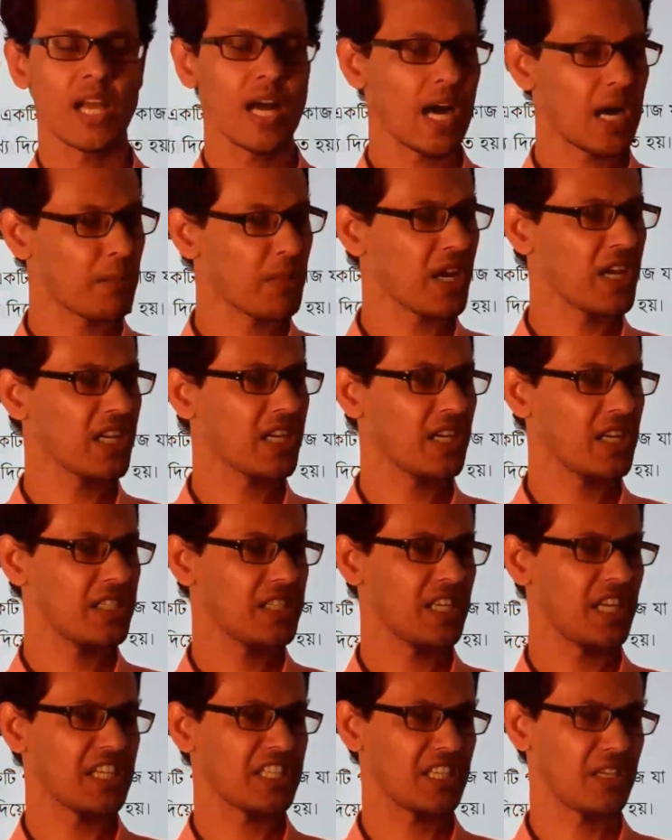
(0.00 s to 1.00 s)
আমরা এখানে
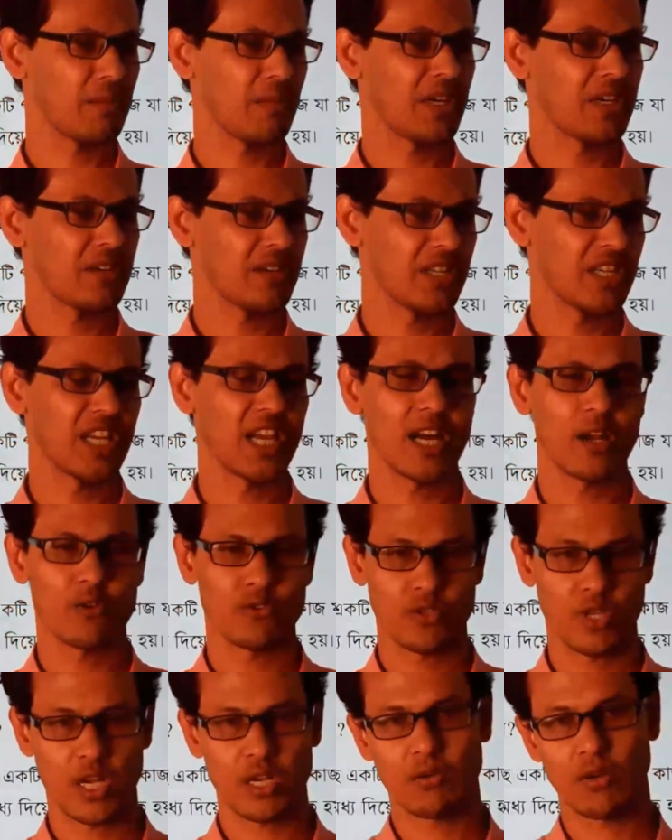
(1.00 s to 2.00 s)
যে অ্যাসাইনমেন্ট নিয়ে
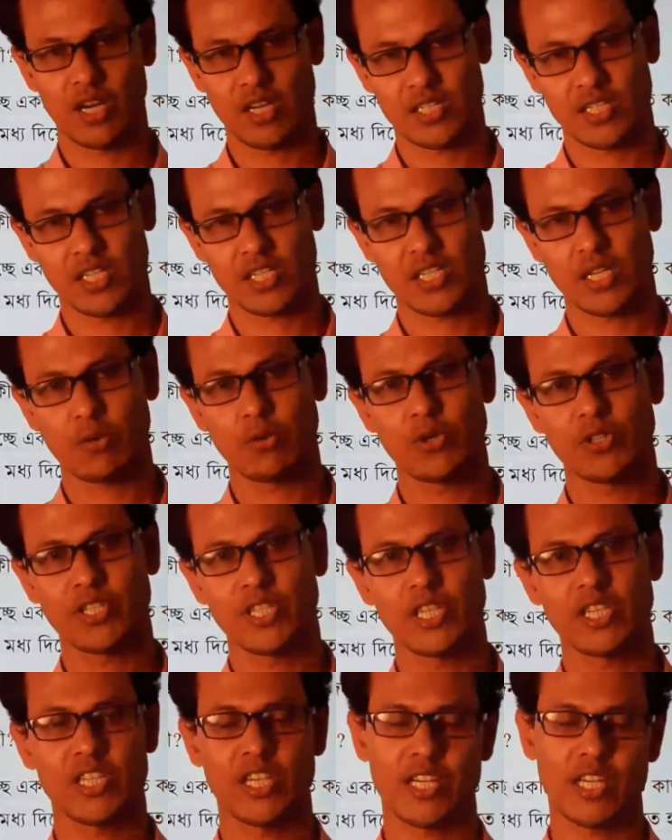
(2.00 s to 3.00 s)
আলোচনা করার চেষ্টা করছি
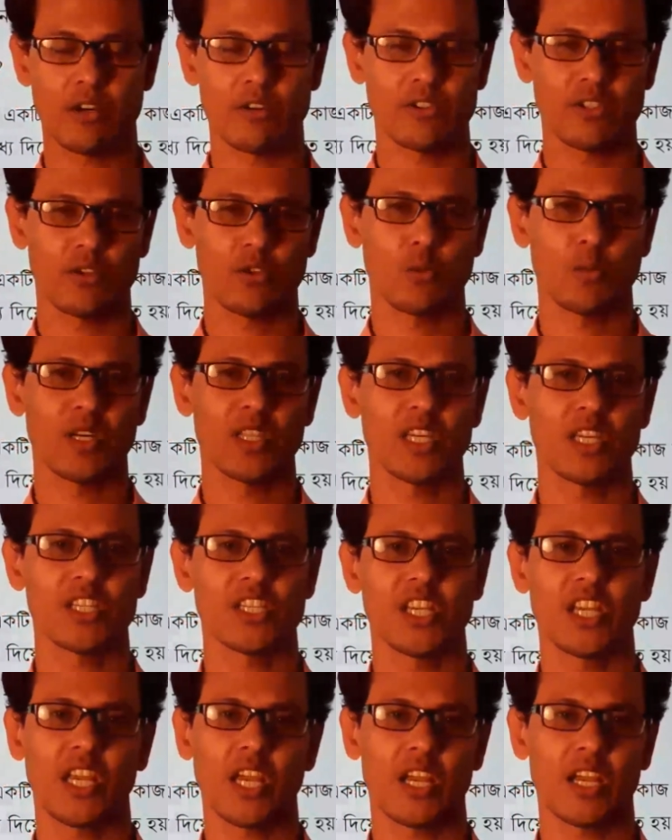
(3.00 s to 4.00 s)
সেটা হচ্ছে তোমাদের
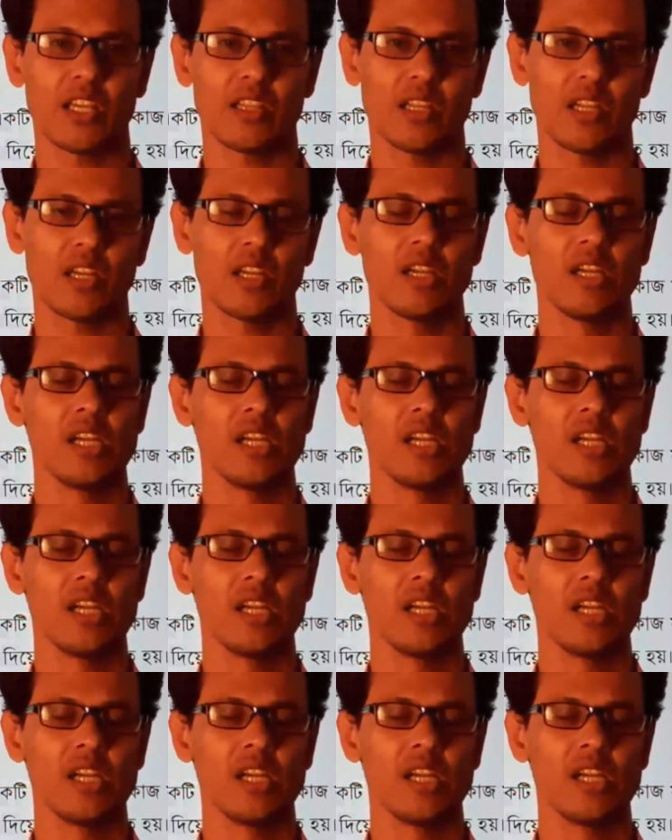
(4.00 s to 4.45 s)
শিক্ষাক্ষেত্রে